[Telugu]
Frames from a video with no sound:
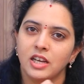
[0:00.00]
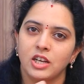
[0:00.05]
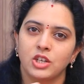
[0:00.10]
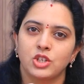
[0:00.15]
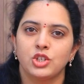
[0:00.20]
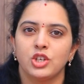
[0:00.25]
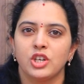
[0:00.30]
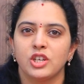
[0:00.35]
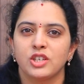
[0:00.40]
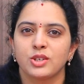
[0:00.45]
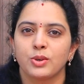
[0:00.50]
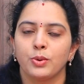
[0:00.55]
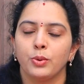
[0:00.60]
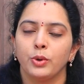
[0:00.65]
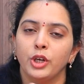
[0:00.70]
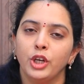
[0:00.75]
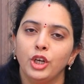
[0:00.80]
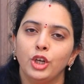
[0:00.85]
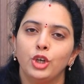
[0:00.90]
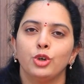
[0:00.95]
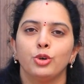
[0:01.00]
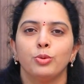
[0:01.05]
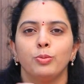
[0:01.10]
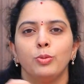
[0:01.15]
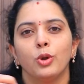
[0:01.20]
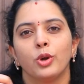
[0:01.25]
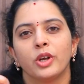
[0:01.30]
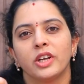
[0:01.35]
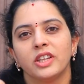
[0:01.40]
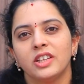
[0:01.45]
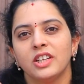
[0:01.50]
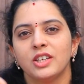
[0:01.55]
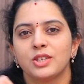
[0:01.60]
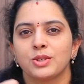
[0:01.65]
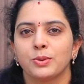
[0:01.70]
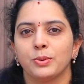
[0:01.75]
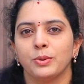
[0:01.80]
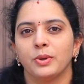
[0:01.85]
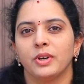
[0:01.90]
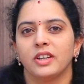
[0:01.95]
సక్ చేసుకుని ట్యూబ్లోకి
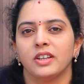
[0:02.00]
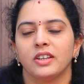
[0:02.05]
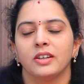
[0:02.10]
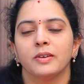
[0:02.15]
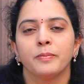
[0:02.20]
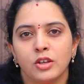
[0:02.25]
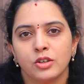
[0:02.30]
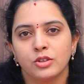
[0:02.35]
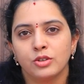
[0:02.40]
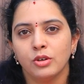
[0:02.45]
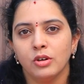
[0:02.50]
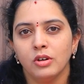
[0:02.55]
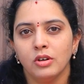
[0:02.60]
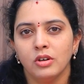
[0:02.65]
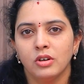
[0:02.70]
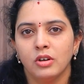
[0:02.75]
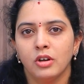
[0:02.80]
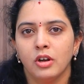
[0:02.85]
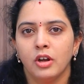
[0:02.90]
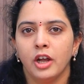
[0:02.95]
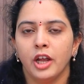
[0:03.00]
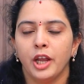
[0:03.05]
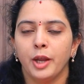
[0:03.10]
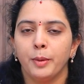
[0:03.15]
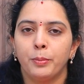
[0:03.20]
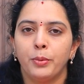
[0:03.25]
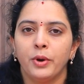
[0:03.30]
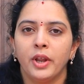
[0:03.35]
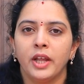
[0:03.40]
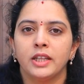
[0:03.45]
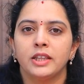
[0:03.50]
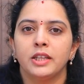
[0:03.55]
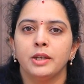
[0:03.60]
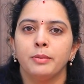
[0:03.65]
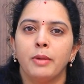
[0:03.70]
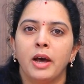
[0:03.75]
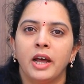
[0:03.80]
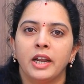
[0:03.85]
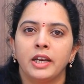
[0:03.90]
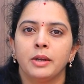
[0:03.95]
తీసుకుంటుంది సో ఎప్పుడైతే
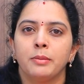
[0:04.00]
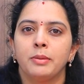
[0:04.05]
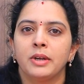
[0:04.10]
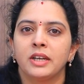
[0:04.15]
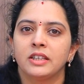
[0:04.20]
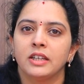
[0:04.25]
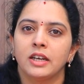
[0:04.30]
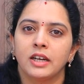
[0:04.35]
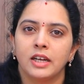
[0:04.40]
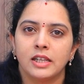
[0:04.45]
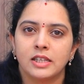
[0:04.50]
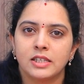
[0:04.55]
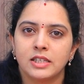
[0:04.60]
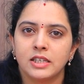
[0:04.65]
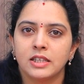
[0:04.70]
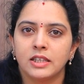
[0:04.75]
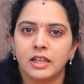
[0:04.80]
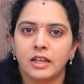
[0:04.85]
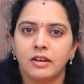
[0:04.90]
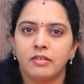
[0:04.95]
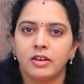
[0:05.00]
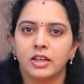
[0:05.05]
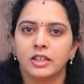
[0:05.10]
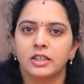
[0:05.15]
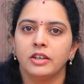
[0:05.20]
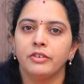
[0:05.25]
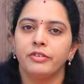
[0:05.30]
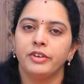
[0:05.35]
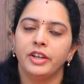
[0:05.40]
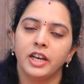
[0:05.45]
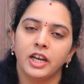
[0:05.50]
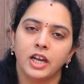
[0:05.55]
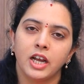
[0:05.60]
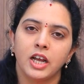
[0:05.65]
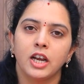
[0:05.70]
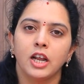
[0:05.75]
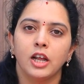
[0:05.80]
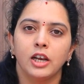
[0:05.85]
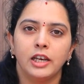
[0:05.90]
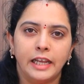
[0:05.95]
భార్యాభర్త కలిసిన తర్వాత
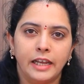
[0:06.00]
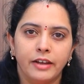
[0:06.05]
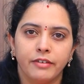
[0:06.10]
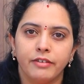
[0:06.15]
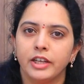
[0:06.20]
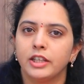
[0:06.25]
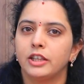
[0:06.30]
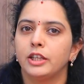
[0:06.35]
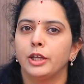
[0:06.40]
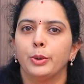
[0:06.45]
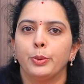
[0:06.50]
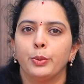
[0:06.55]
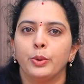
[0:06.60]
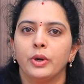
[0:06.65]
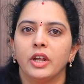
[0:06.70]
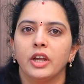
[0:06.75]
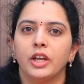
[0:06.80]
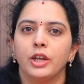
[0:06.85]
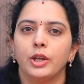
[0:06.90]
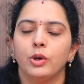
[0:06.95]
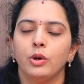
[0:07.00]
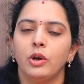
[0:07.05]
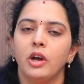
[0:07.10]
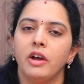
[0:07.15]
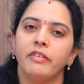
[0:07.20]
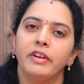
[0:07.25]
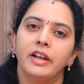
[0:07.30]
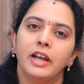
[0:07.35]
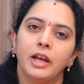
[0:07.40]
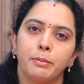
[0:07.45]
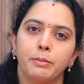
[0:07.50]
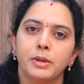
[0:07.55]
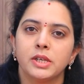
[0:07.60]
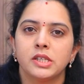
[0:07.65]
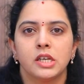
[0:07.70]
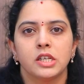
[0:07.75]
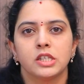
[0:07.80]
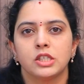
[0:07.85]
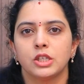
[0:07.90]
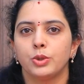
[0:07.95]
వీర్యకణాలు ఏవైతే ఉంటాయో అవి
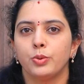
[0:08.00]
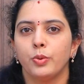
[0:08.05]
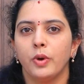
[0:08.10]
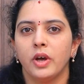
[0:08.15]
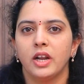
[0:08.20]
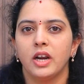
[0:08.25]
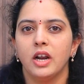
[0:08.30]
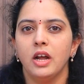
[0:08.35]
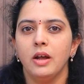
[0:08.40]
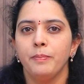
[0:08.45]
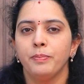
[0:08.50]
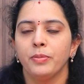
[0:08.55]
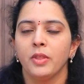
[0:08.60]
గర్భసంచి ద్వారా